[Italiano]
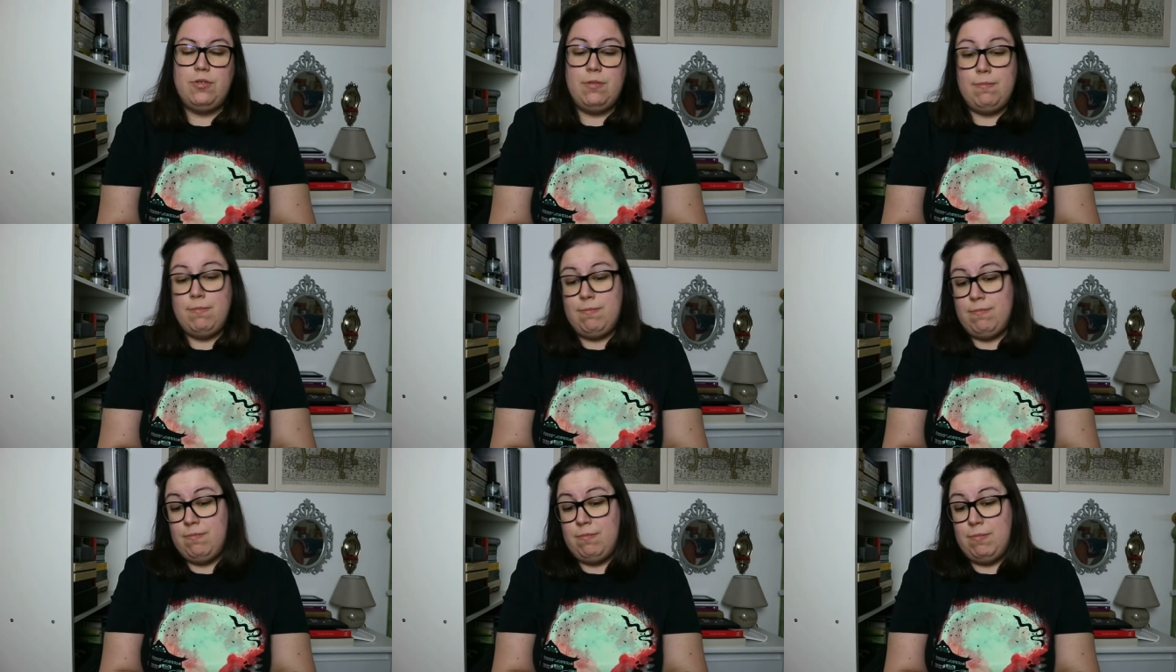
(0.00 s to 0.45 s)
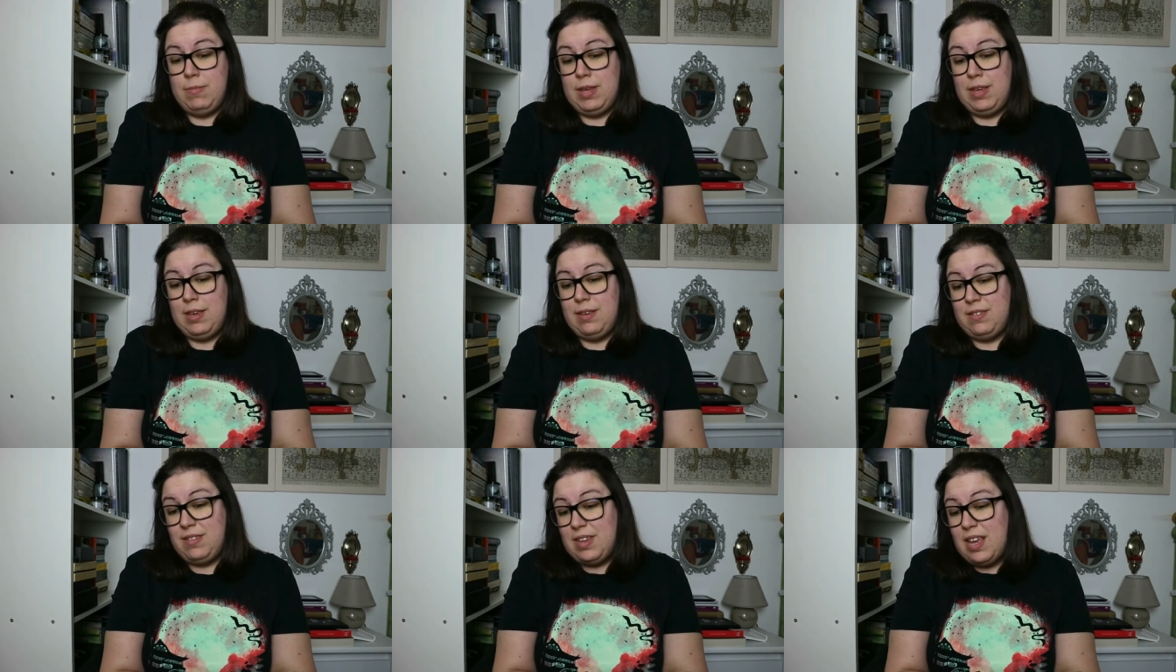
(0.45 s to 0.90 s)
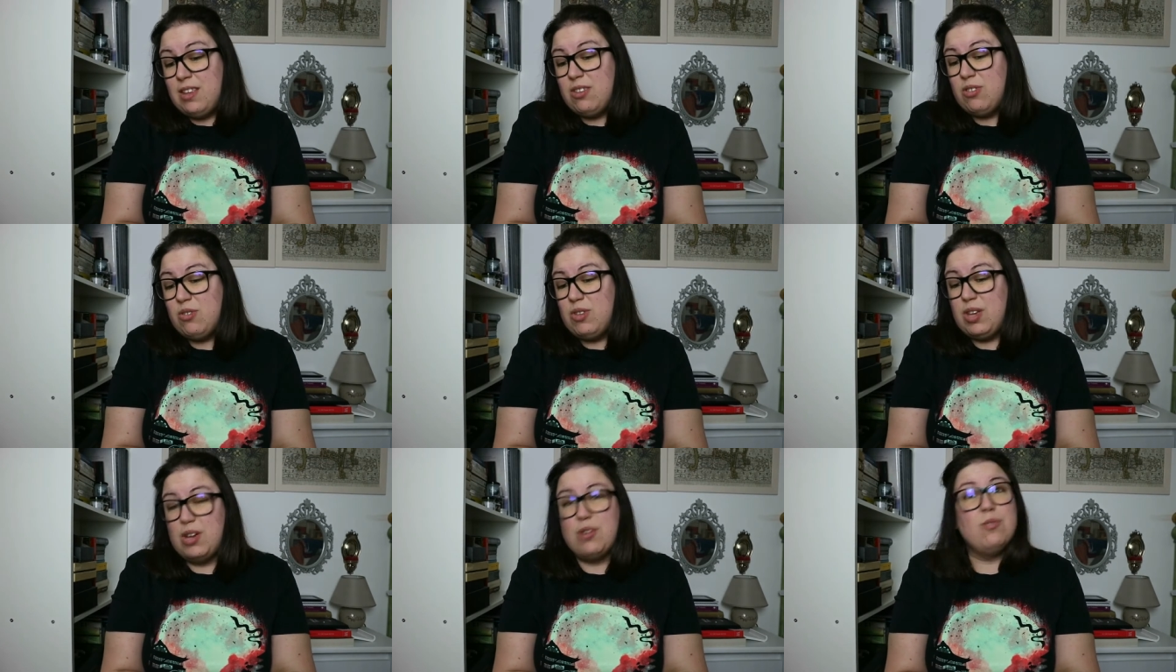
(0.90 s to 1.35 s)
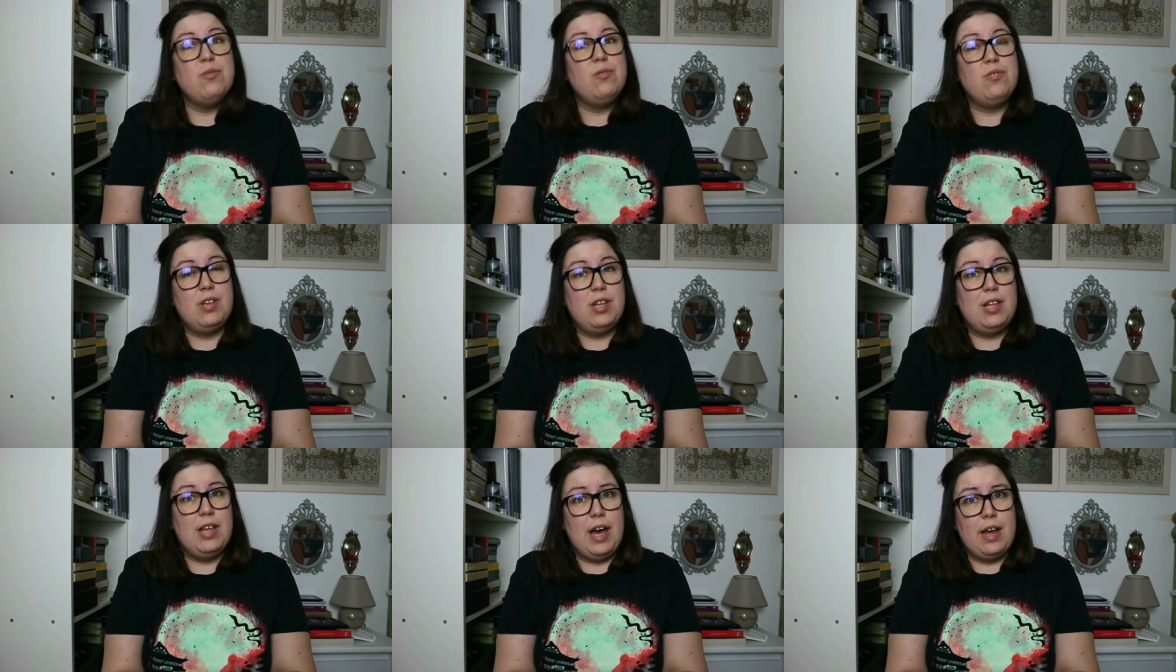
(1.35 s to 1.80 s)
mi sento di
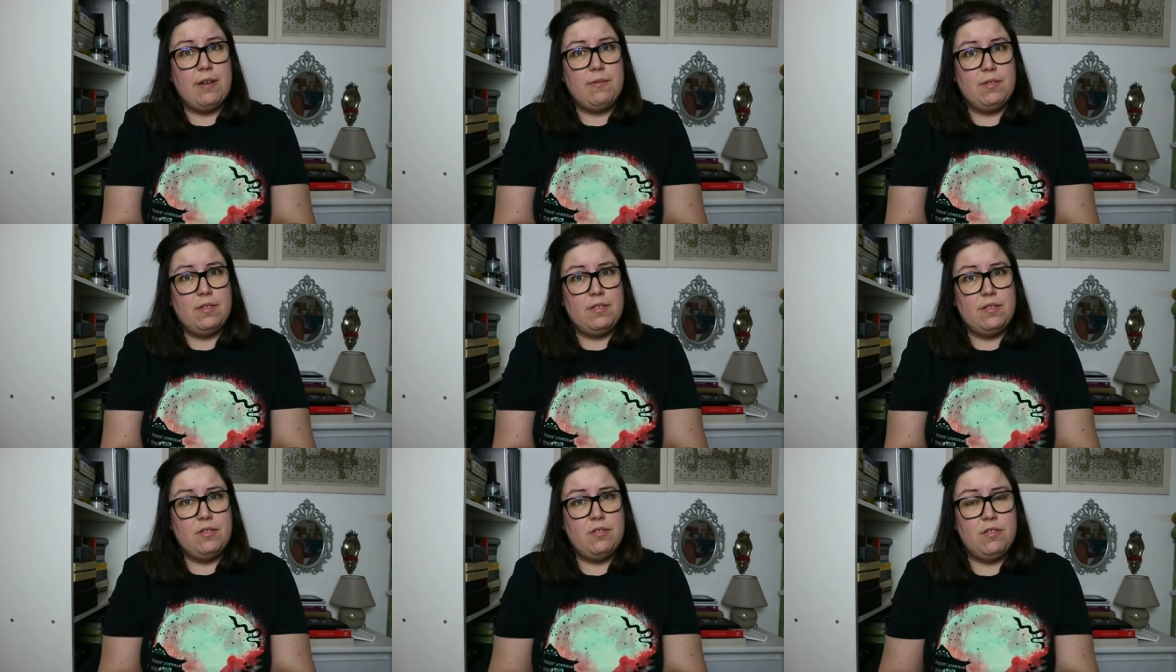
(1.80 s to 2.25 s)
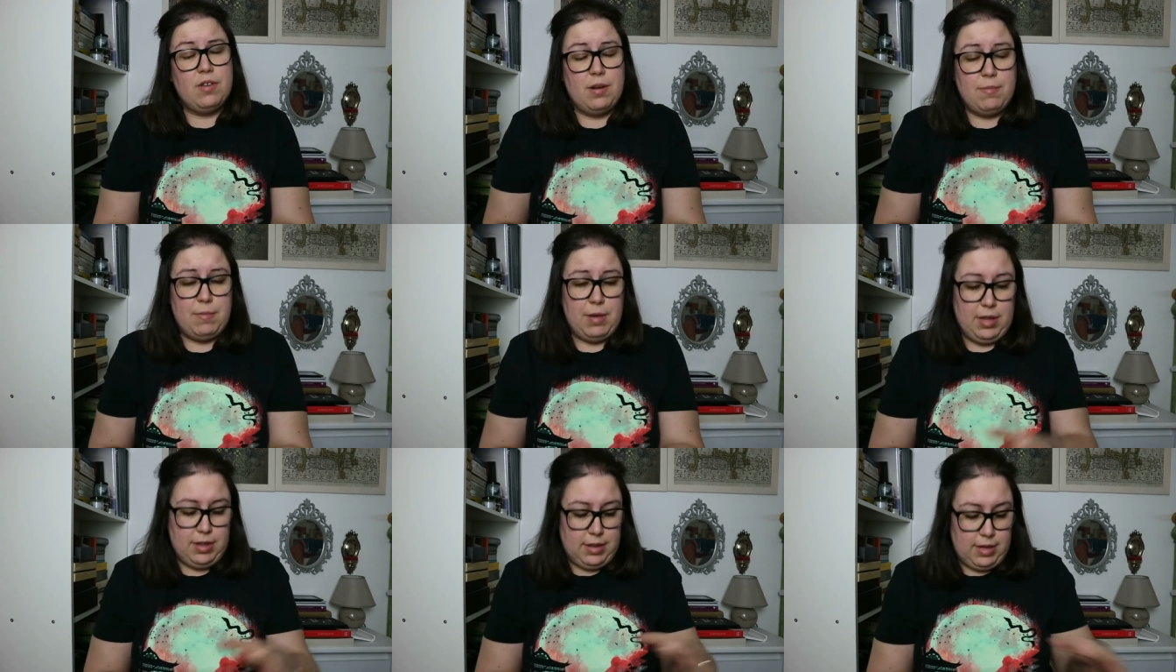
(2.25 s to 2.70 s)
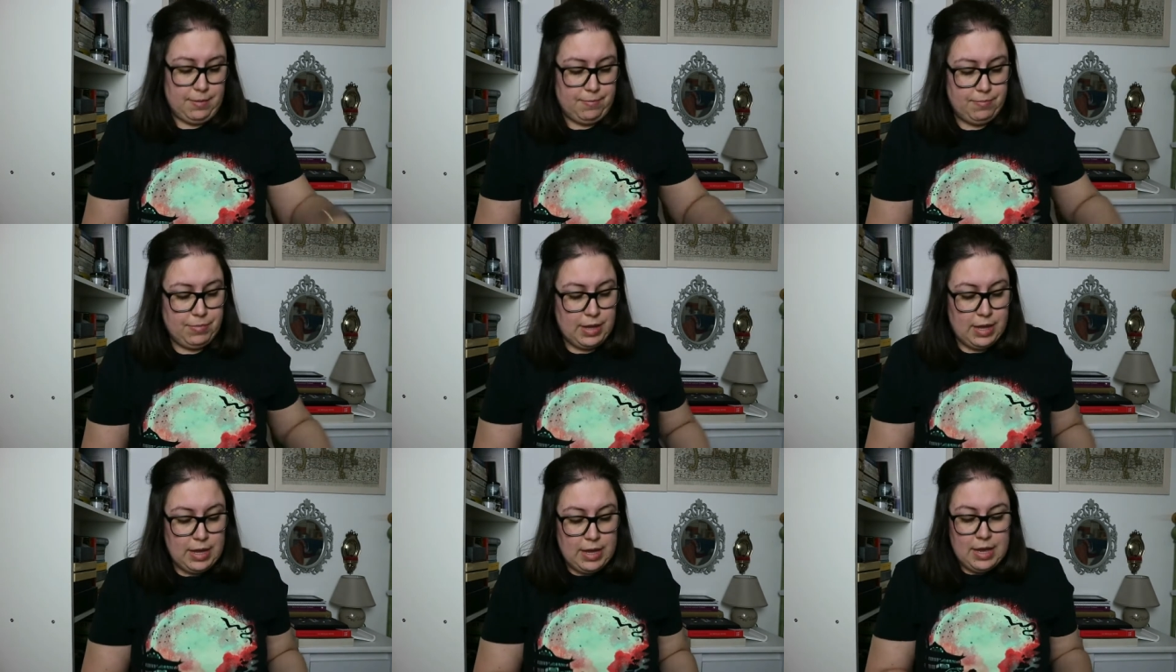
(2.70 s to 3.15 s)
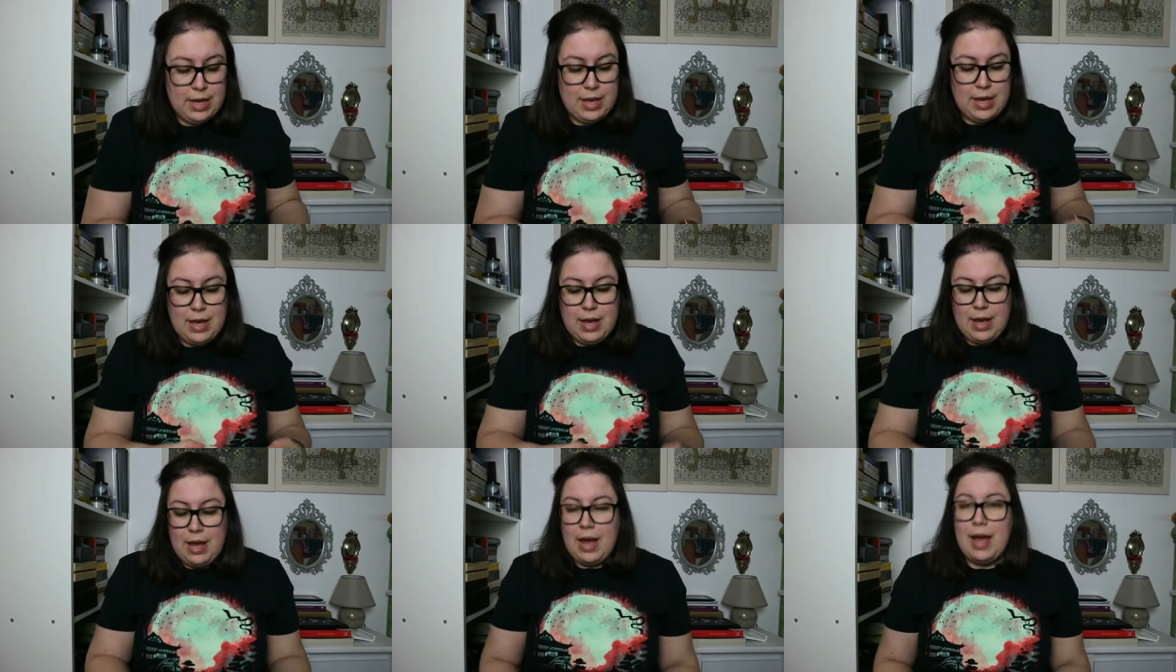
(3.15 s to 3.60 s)
consigliarvi sinceramente.
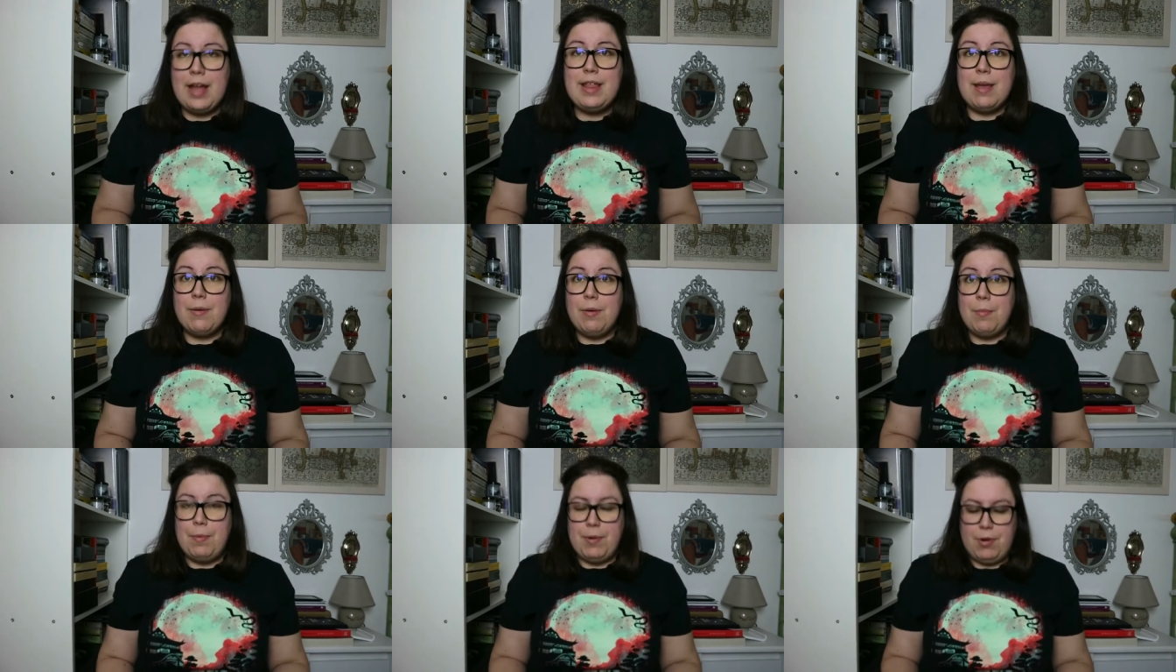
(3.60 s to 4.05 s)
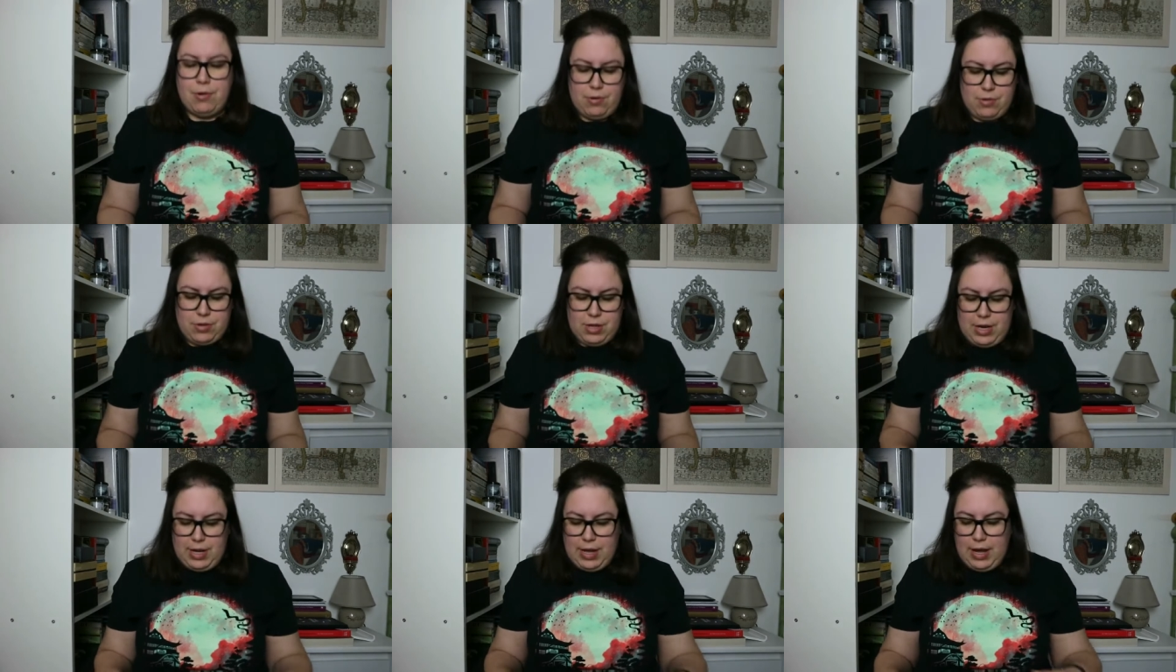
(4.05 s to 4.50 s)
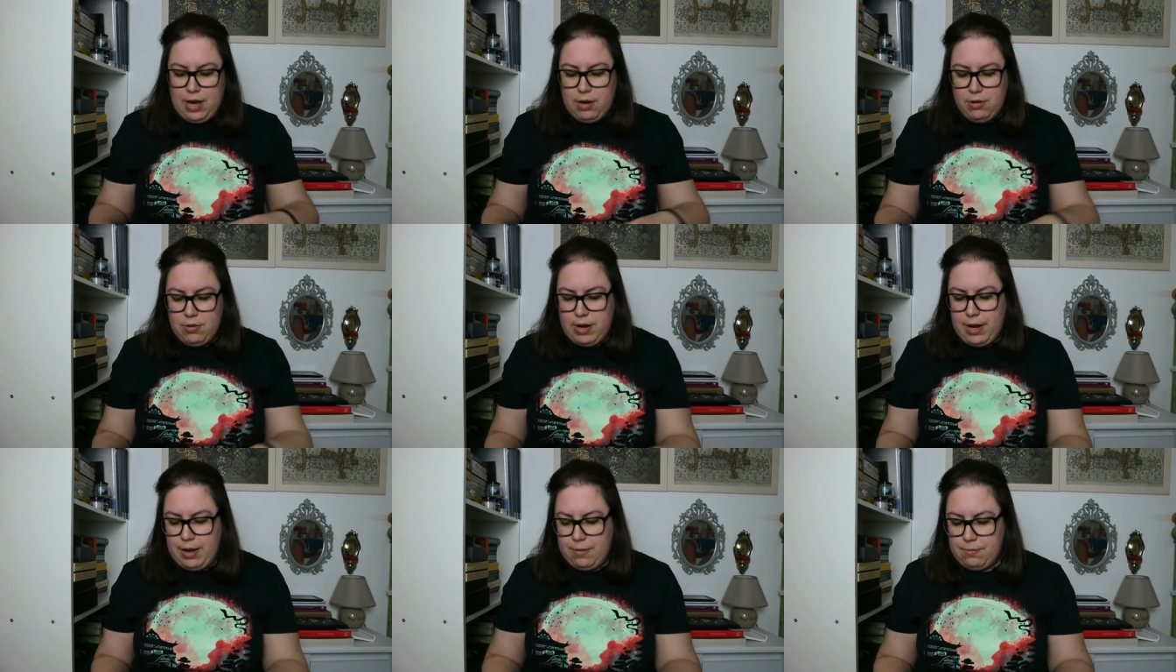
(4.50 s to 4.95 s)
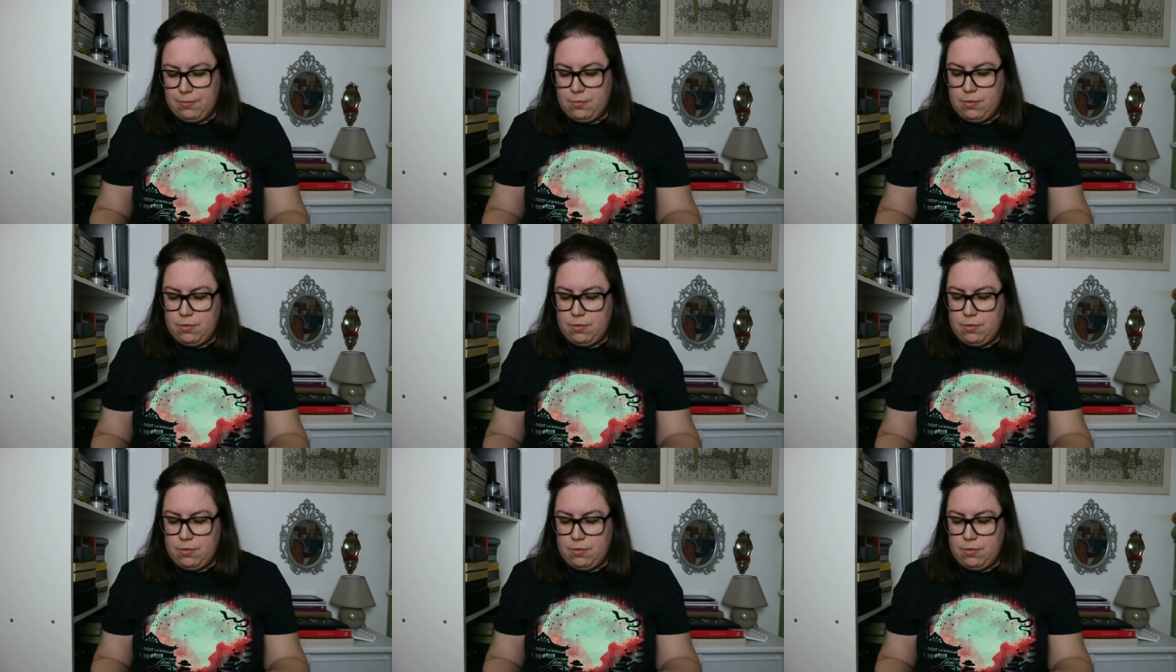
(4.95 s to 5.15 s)
Andiamo per ordine. Allora,